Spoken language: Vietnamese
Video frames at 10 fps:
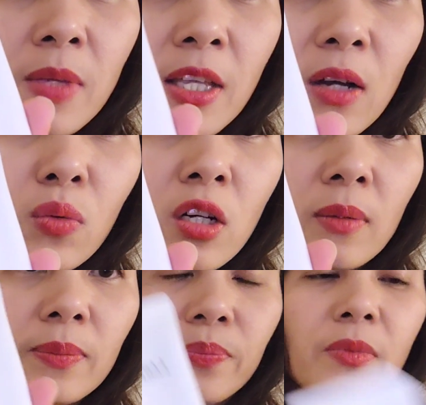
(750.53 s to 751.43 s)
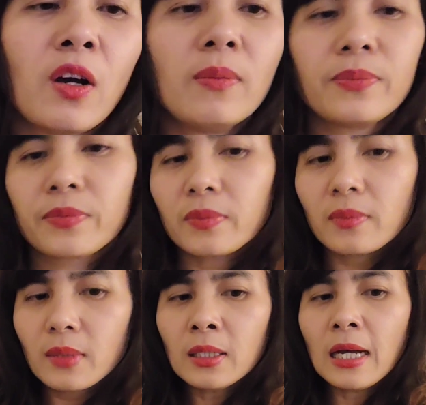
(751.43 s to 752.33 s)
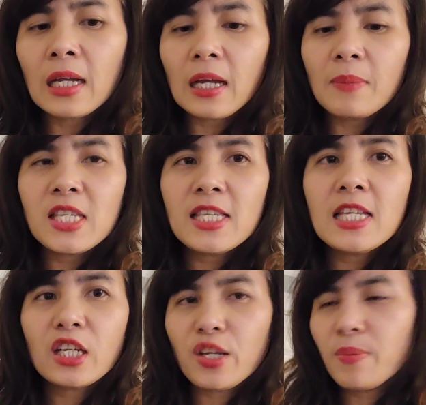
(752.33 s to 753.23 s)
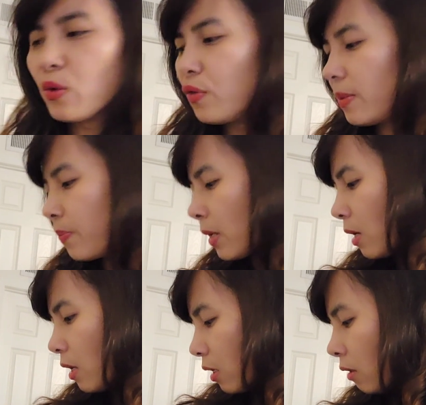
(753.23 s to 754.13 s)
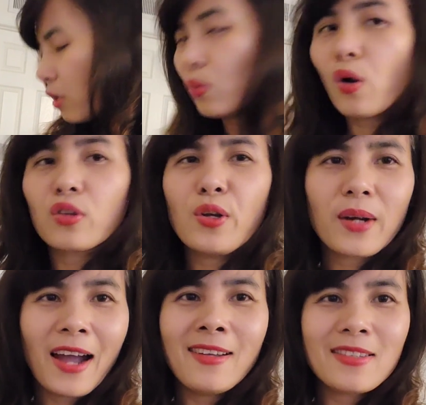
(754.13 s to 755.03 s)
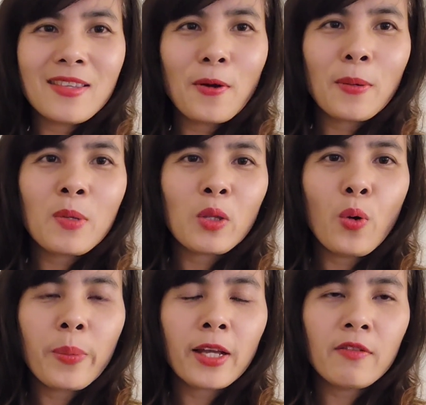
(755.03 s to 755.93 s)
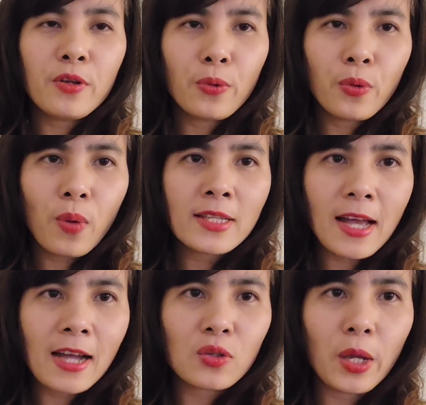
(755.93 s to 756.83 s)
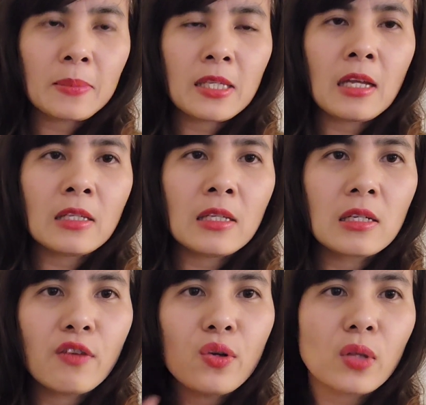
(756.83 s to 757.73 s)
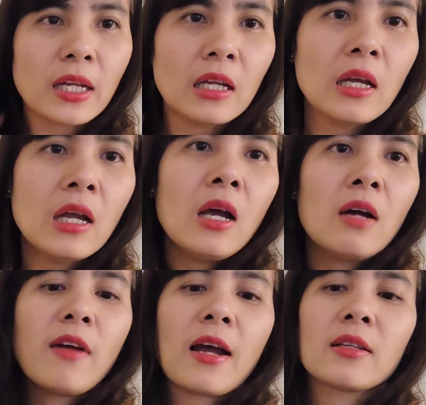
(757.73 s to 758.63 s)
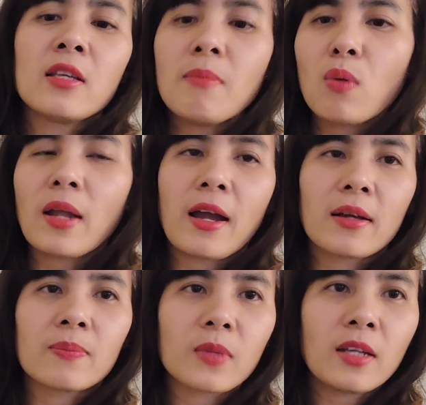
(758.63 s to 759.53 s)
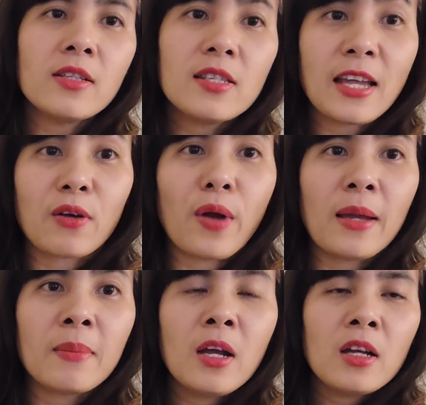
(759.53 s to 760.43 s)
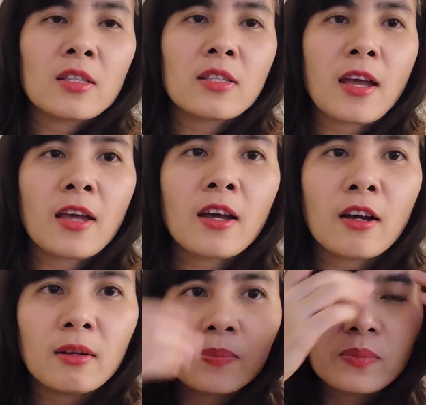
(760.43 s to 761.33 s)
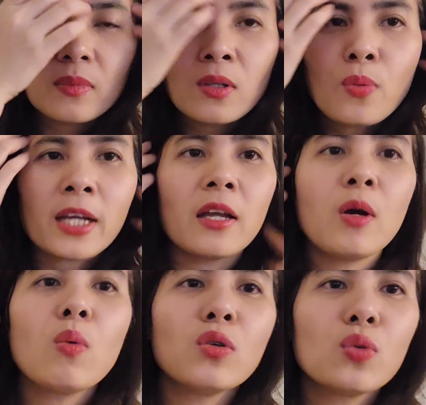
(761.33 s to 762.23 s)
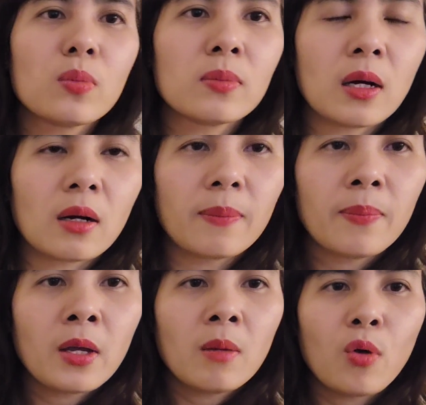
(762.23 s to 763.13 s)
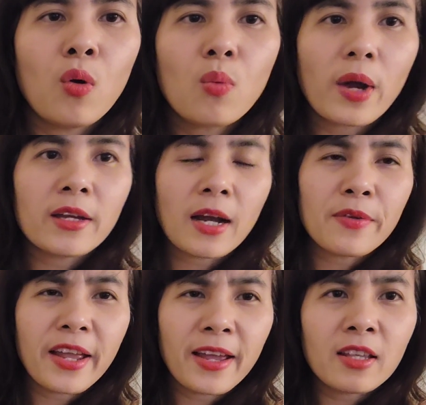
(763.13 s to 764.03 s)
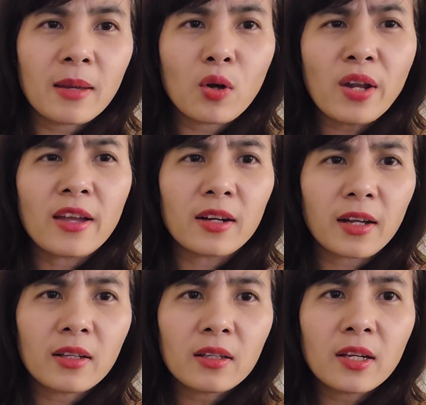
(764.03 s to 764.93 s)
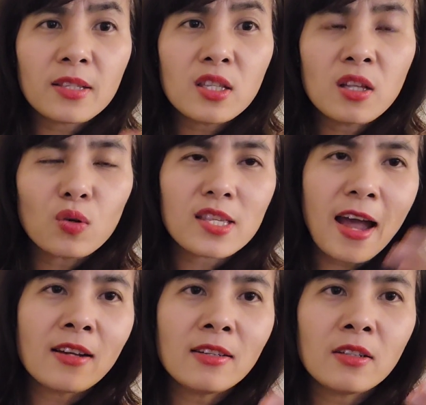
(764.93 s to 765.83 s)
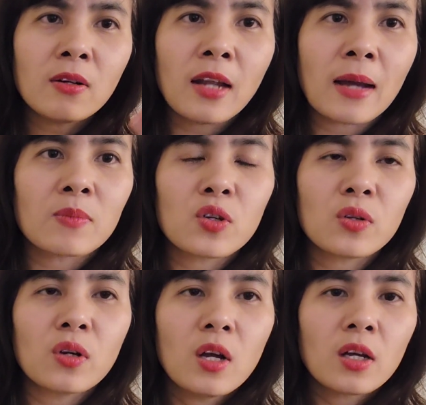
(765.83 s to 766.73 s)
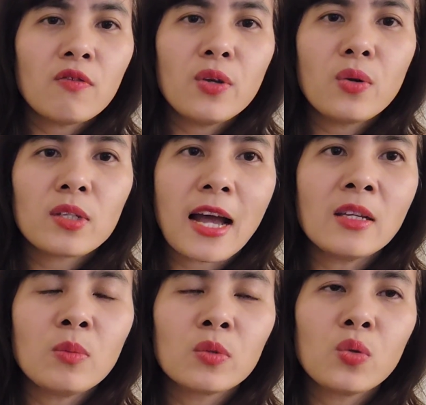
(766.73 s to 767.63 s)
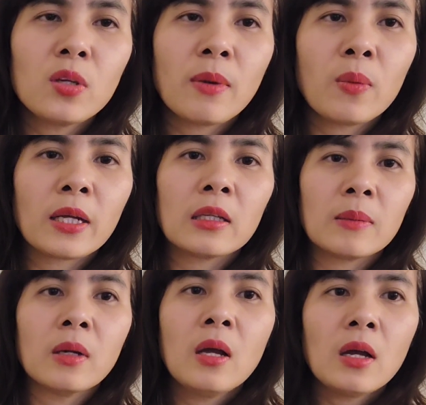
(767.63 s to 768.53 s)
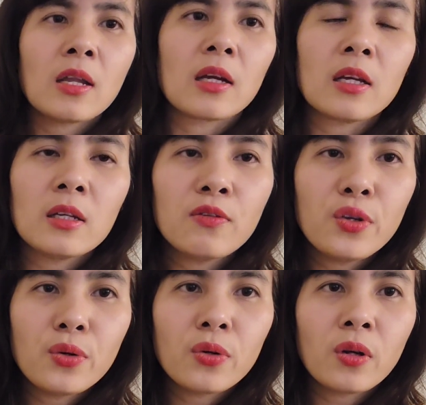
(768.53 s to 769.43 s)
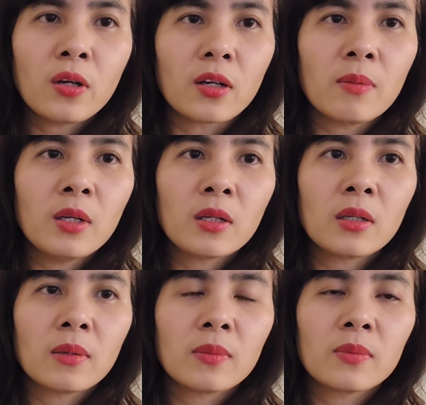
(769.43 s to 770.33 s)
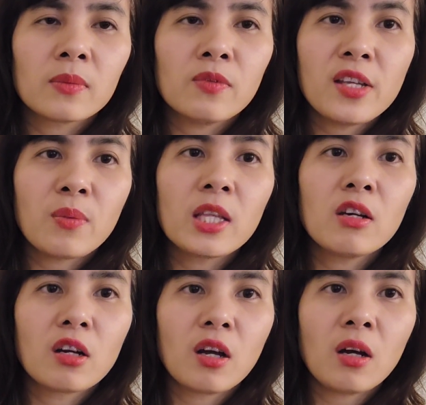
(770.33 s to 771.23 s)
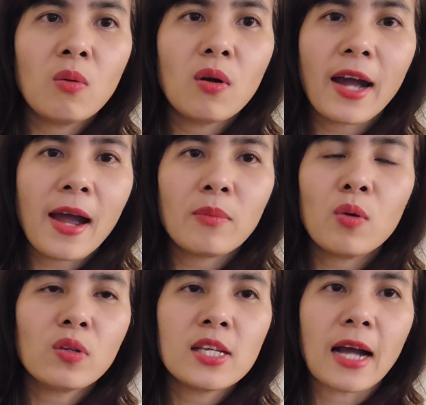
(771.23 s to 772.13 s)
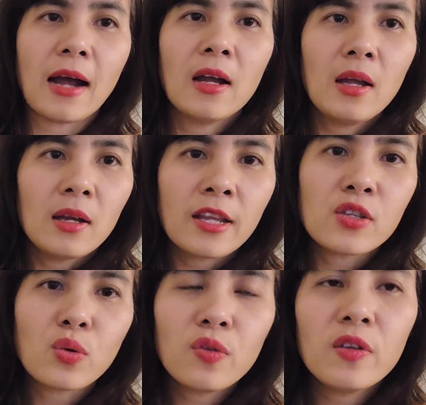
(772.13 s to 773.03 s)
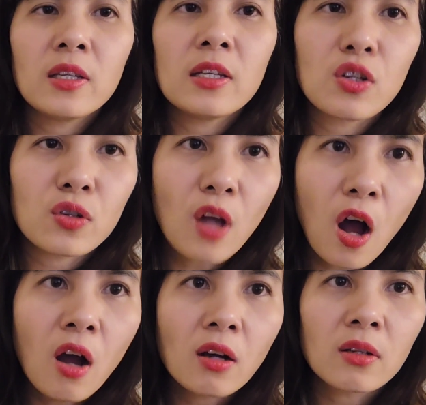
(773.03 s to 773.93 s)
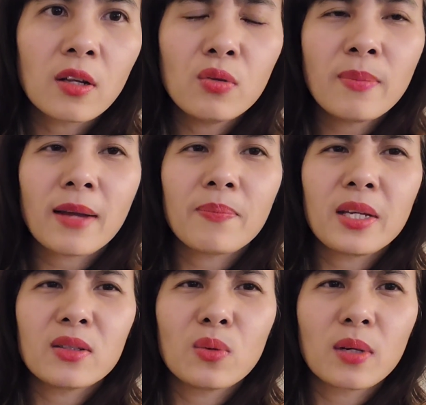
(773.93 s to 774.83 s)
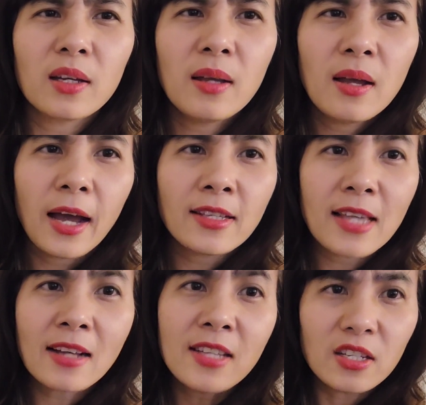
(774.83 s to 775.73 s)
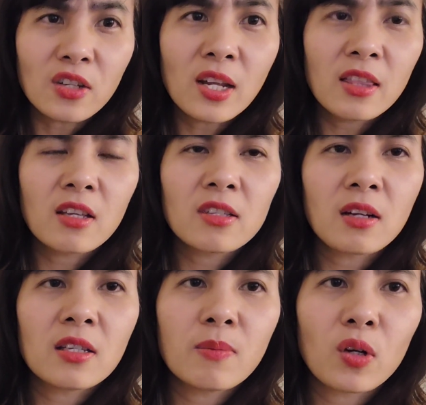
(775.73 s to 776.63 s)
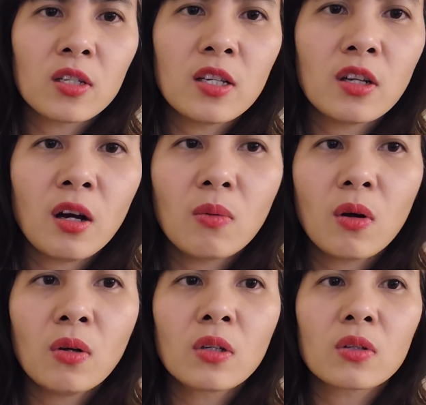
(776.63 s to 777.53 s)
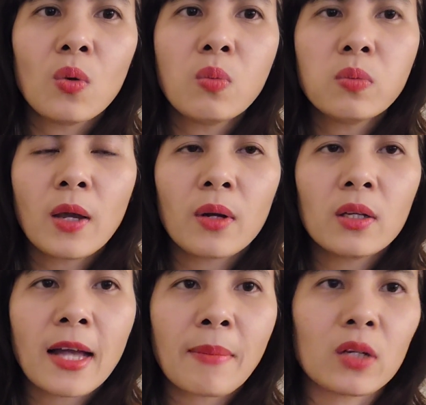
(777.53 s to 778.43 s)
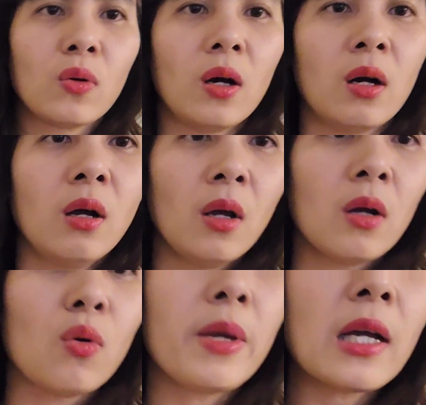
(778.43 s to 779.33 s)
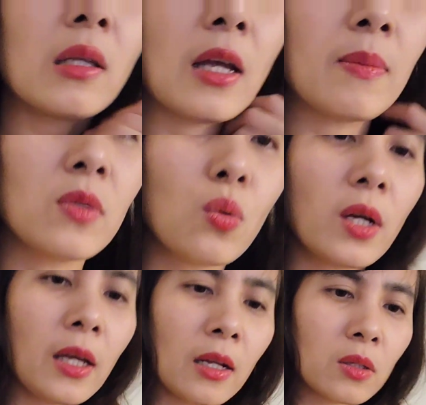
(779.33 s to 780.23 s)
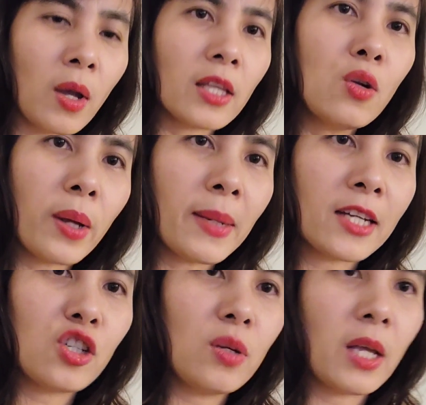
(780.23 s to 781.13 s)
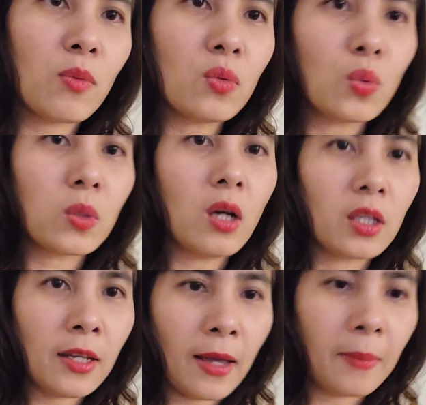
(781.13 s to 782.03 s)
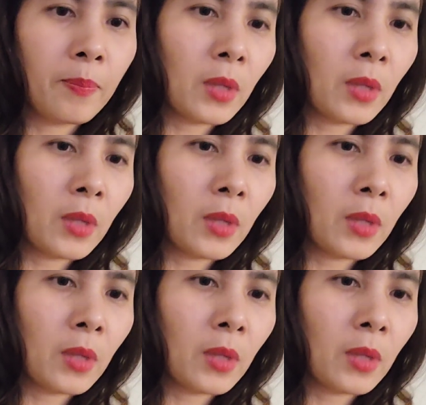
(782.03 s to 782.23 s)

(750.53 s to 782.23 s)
nhẹ nhàng cũng được đó là cái kem CC cream đó quý vị đó thì cũng còn nhiều cái để giới thiệu lắm nhưng mà thôi hôm nay cái video nó cũng quá dài rồi em sẽ xin dừng cái video tại đây và rất mong là cái chia sẻ của em sẽ um, hôm nay thì em không có dùng uh, mọi hôm quay camera thì em có để ở cái cái độ sáng nó làm cho cái video nó sáng lên một chút nhưng mà hôm nay thì em để cái video nó ở cái mức uh, video bình thường đó không có cam không có gì cả để cho quý vị nhìn cho nó rõ còn nếu như mà mình dùng cái ánh sáng chỉnh nó lên thì sợ nhìn mọi người nhìn nó không có được đúng theo cái da mặt của của mình á thì em dùng cái này là giống hệt như lúc em livestream này em cũng dùng thường như này